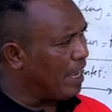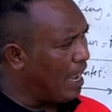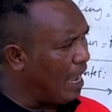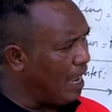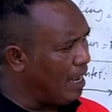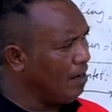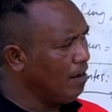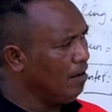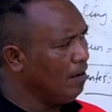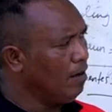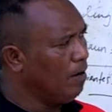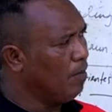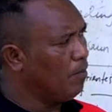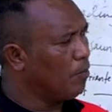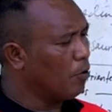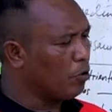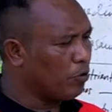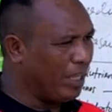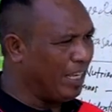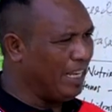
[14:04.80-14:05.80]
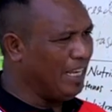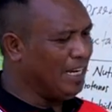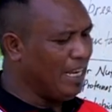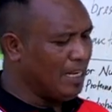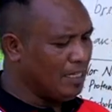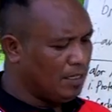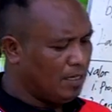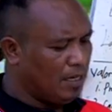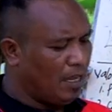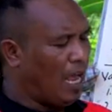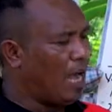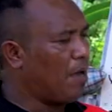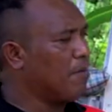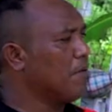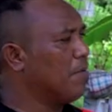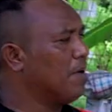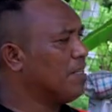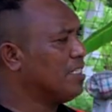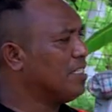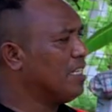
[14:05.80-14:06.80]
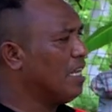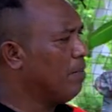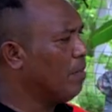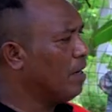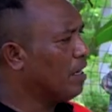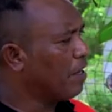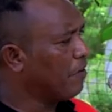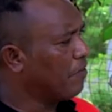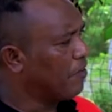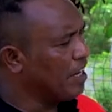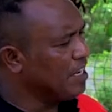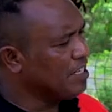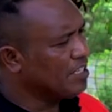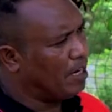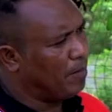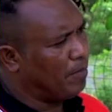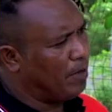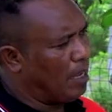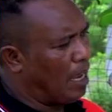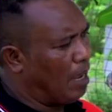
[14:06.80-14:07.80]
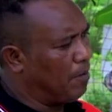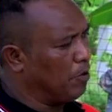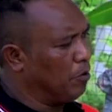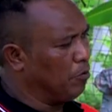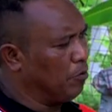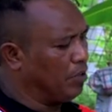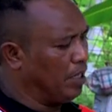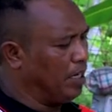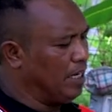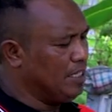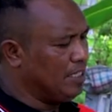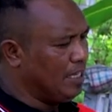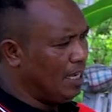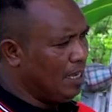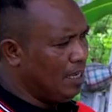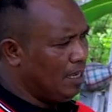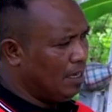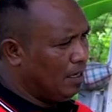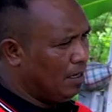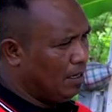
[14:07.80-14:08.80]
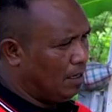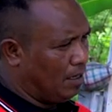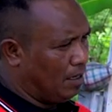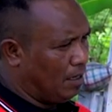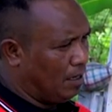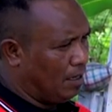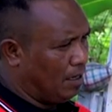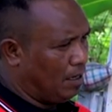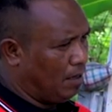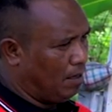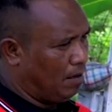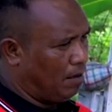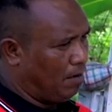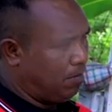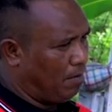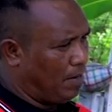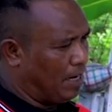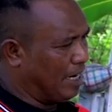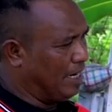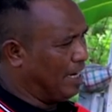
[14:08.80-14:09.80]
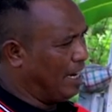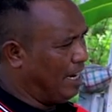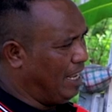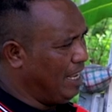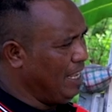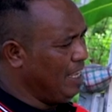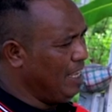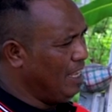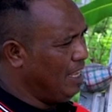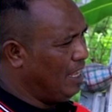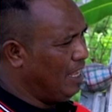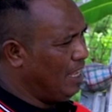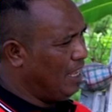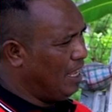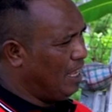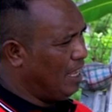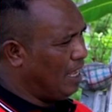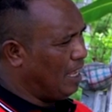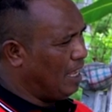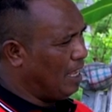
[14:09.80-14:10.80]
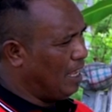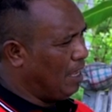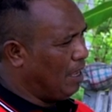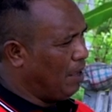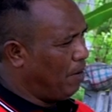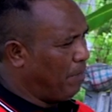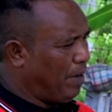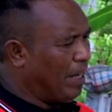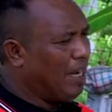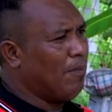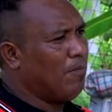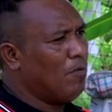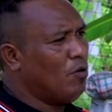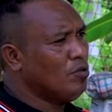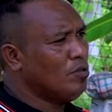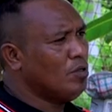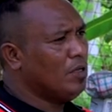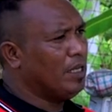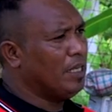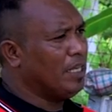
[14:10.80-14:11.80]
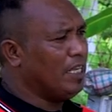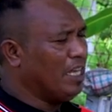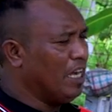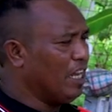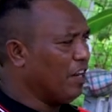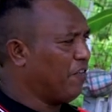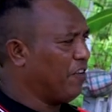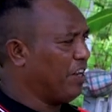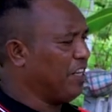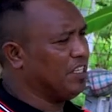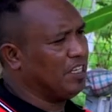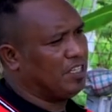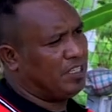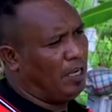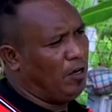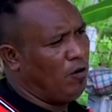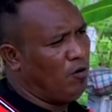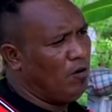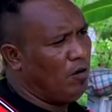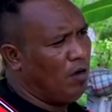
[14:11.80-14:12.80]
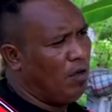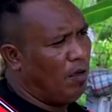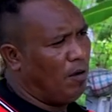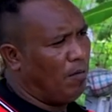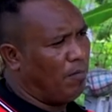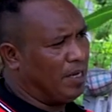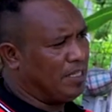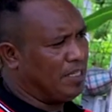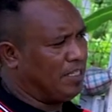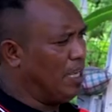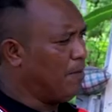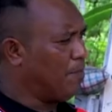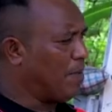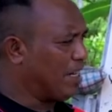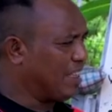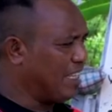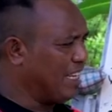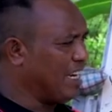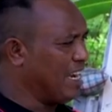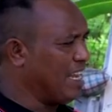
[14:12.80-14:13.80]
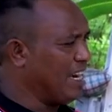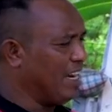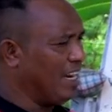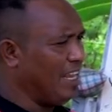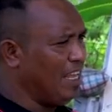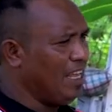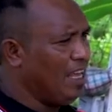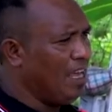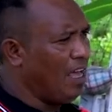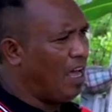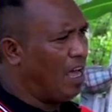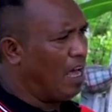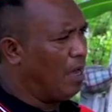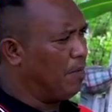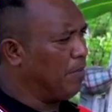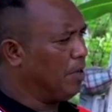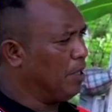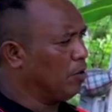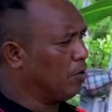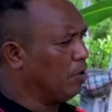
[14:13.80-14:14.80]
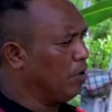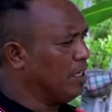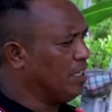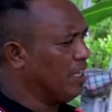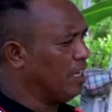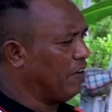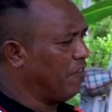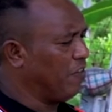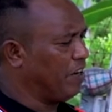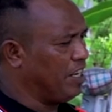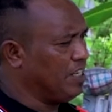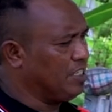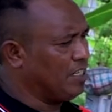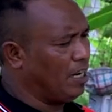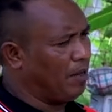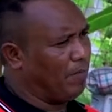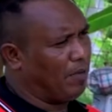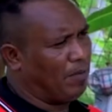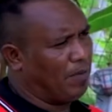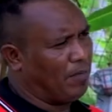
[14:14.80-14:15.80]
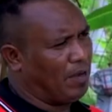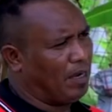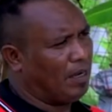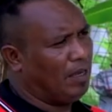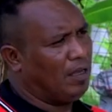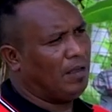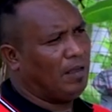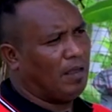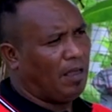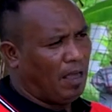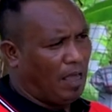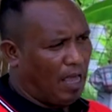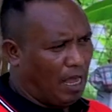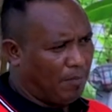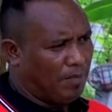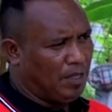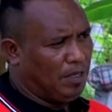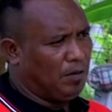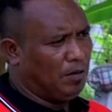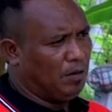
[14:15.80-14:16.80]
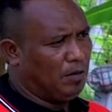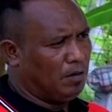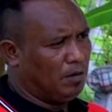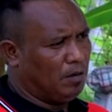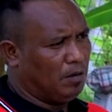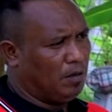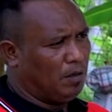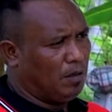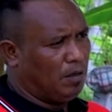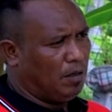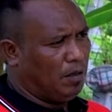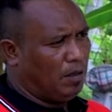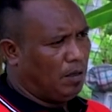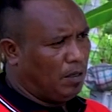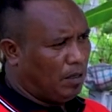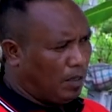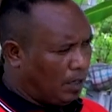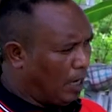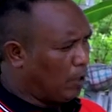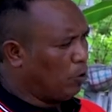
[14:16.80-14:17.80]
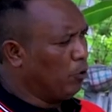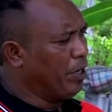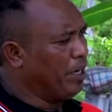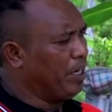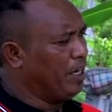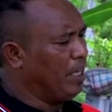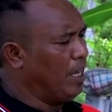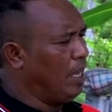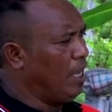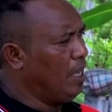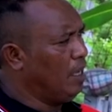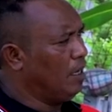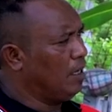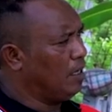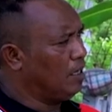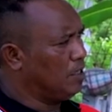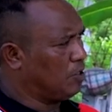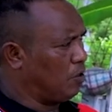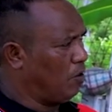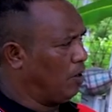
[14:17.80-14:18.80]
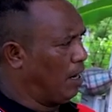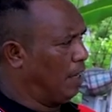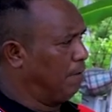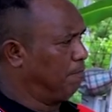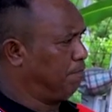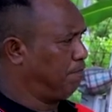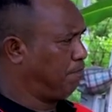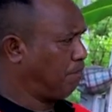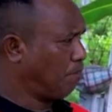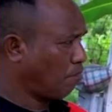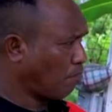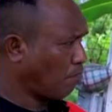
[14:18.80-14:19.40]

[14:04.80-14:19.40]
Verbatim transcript: ihan, proteinas ami baseaba referensi nebe ami utilija makidane belemos iha referensi seluk mas iha praktika idane ami tulisa referensi ne mak ami hanurin iha sekolah